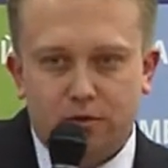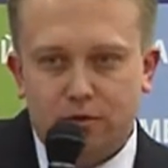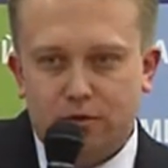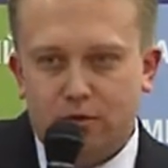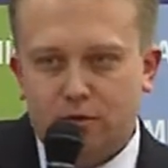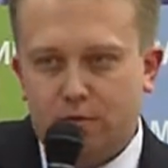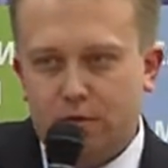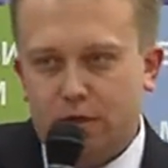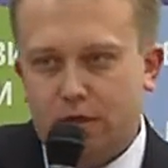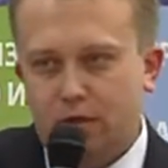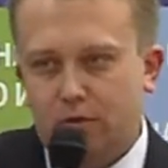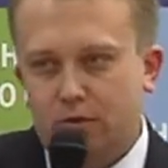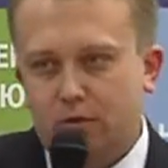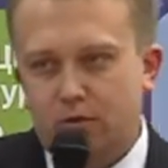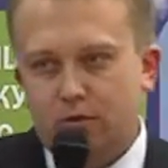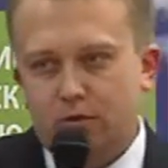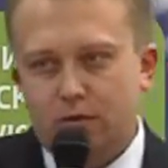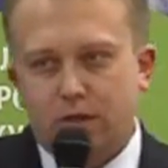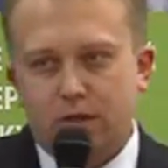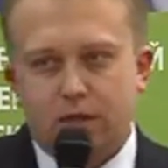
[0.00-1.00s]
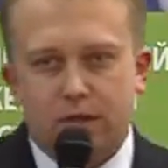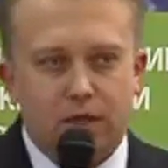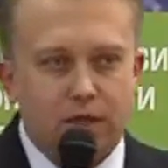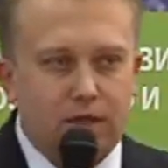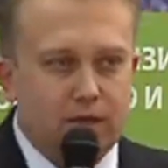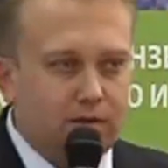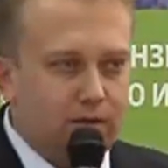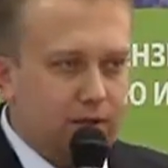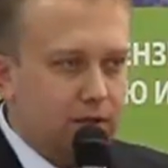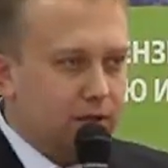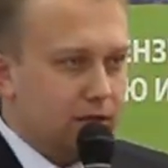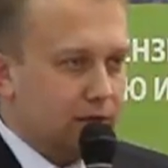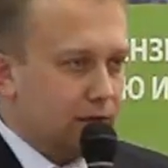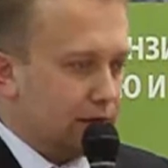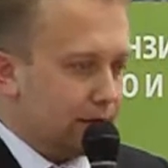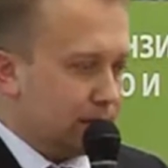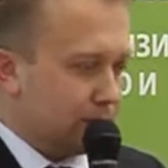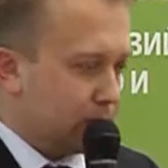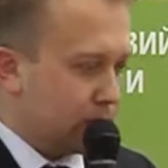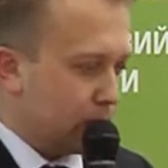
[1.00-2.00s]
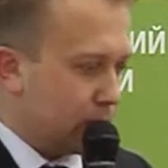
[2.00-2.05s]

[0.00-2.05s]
слов про теорию фрактального рынка.